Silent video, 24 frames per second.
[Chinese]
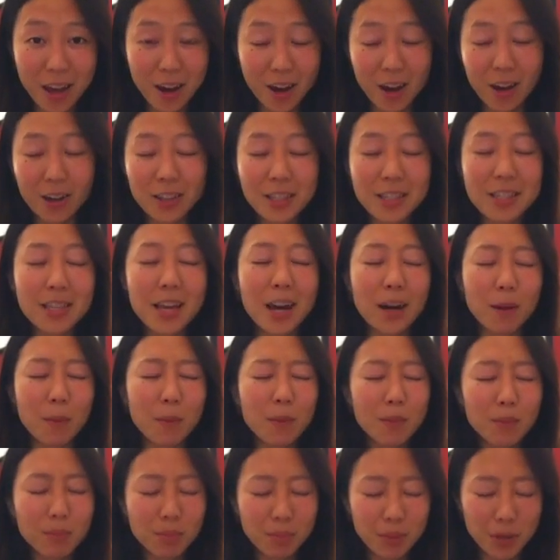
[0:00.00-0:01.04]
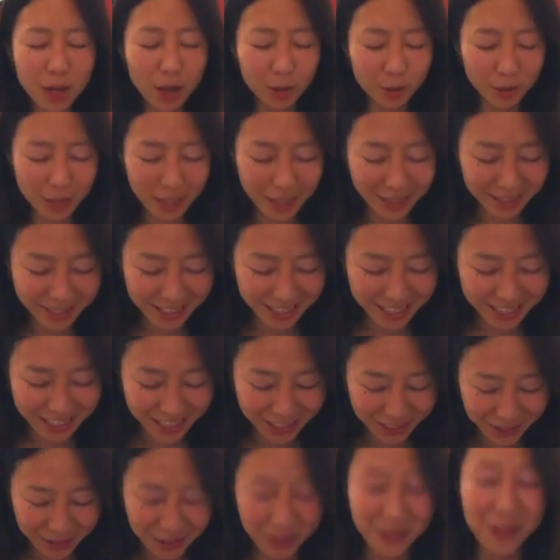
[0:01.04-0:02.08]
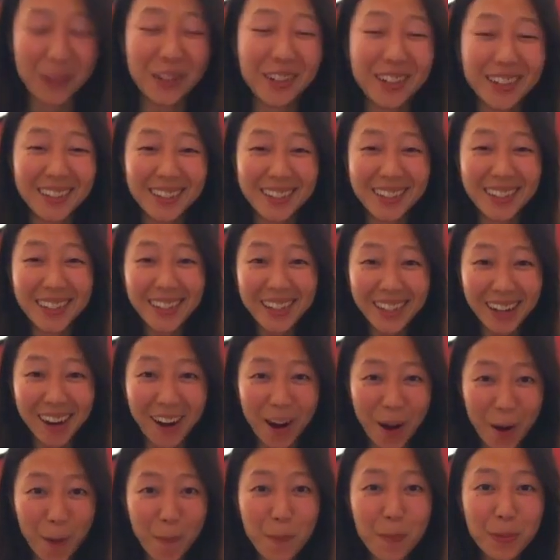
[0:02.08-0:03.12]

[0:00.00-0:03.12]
好，一样。不要相信我，